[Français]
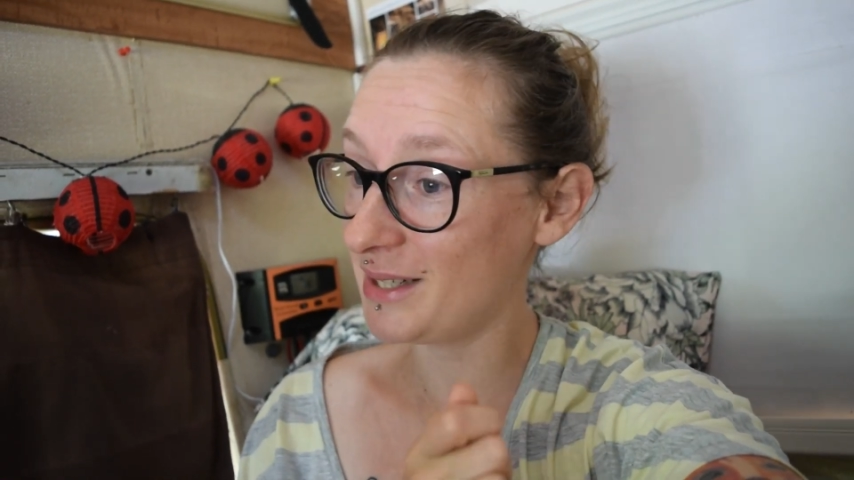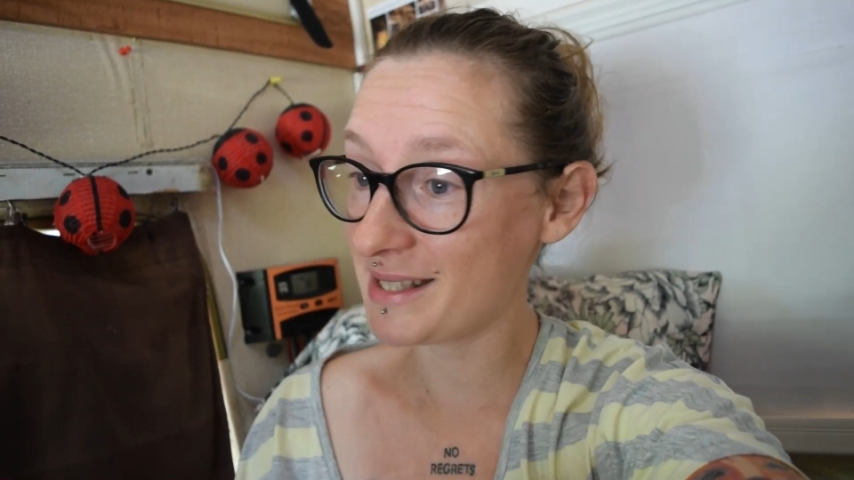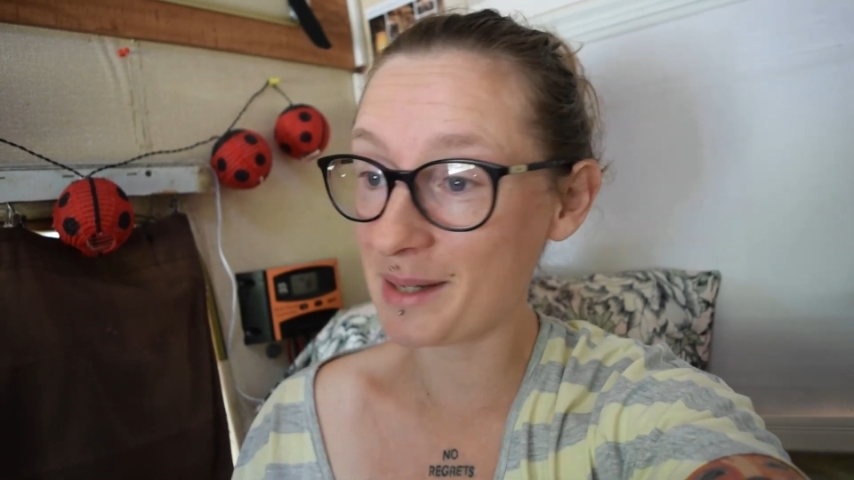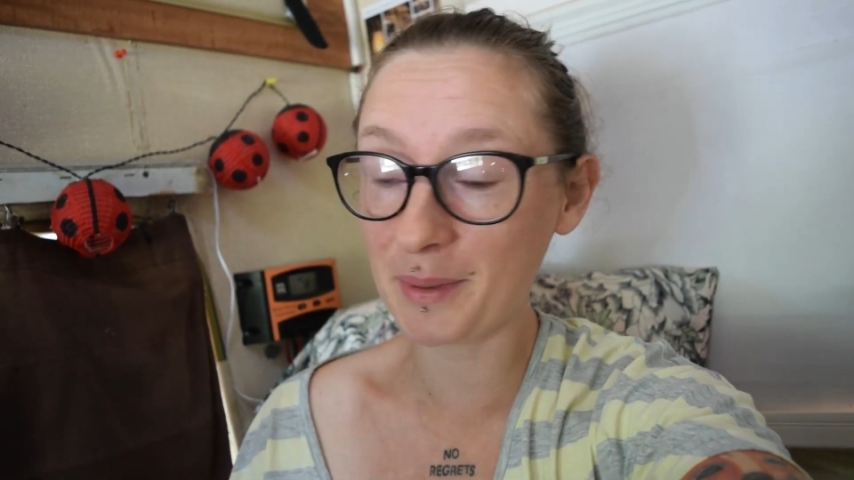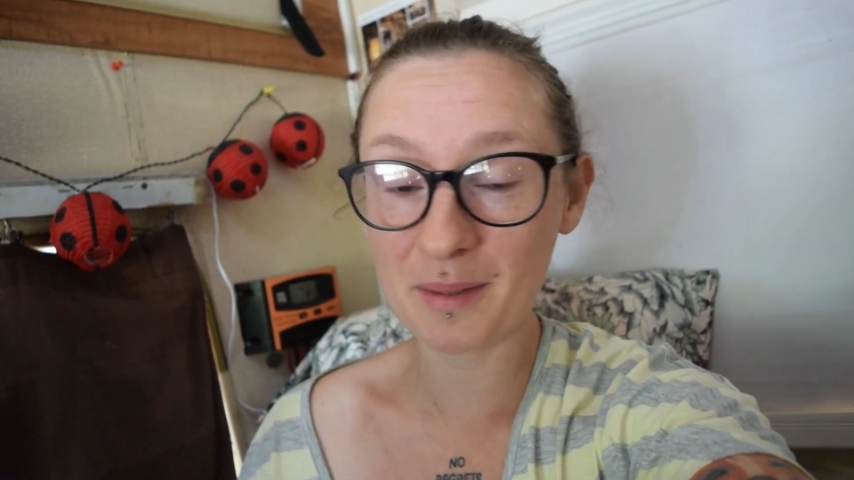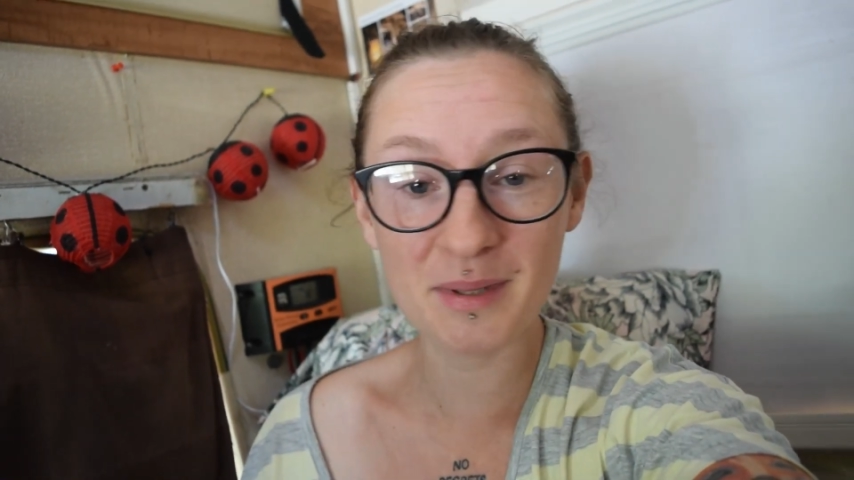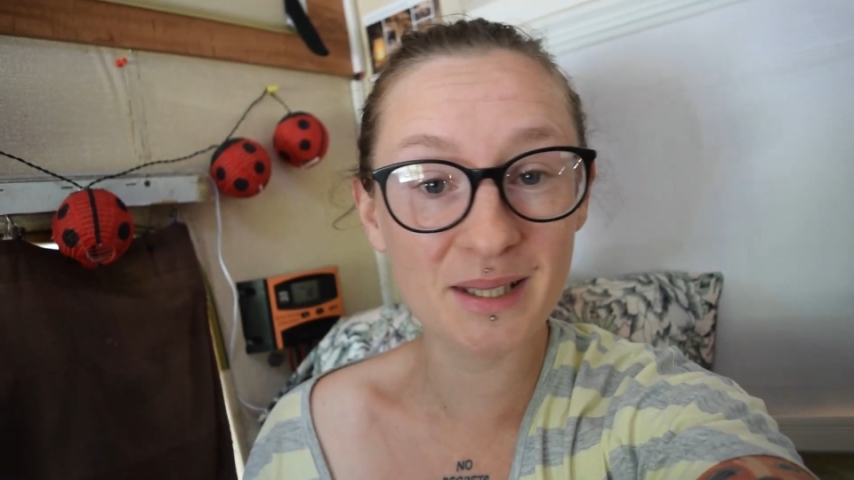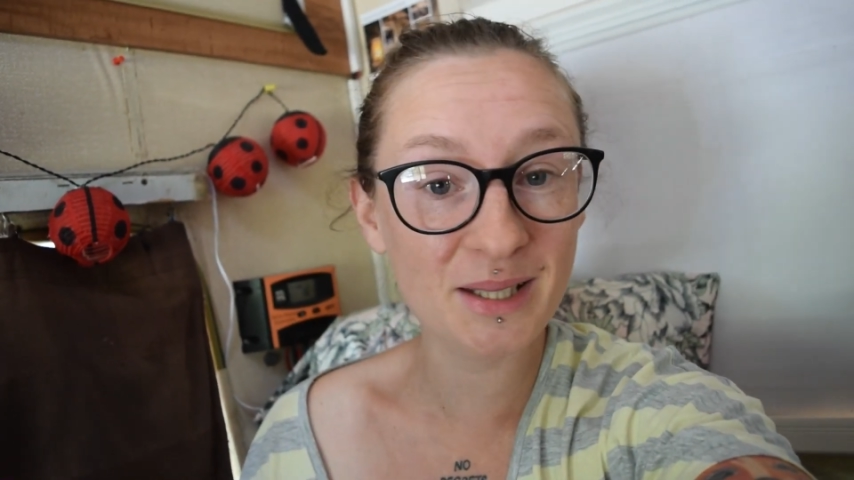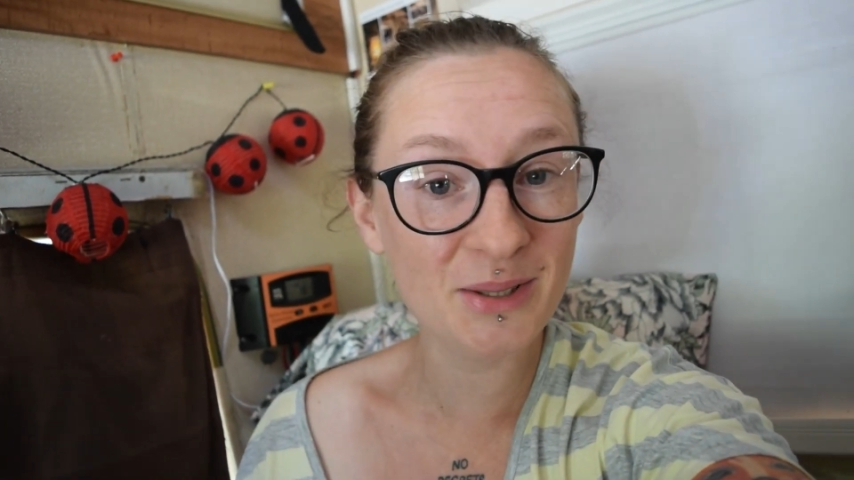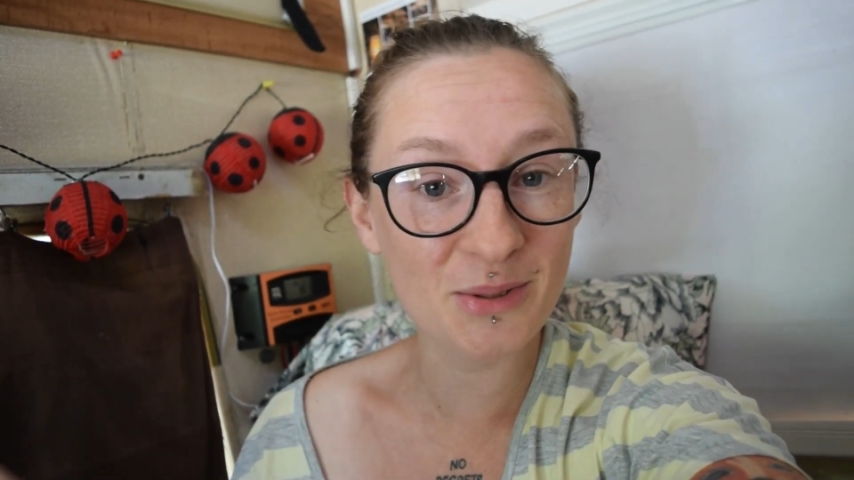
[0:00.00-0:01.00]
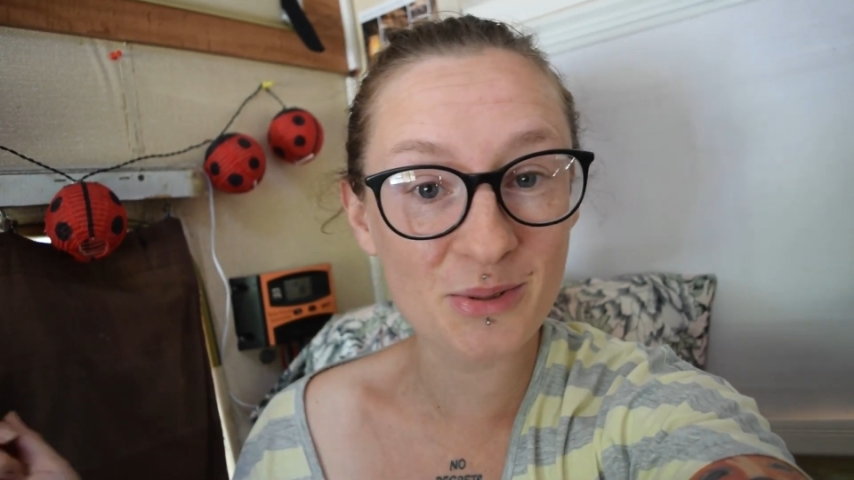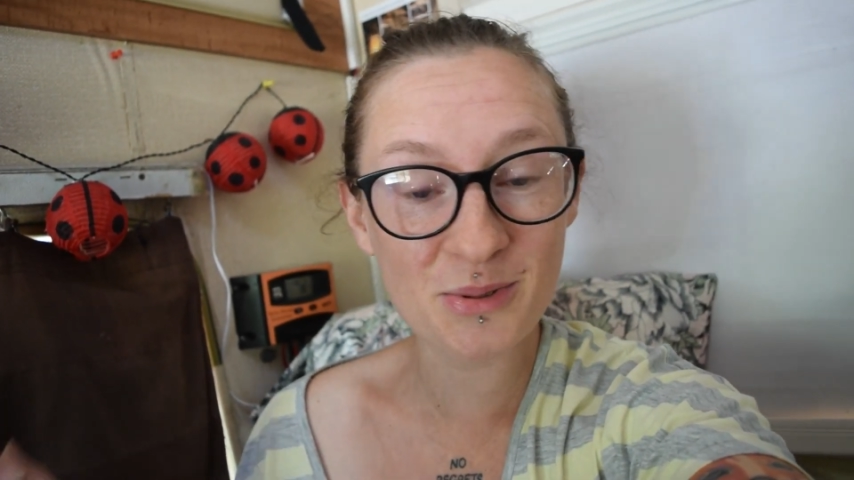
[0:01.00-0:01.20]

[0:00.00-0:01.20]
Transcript: les après-midi euh,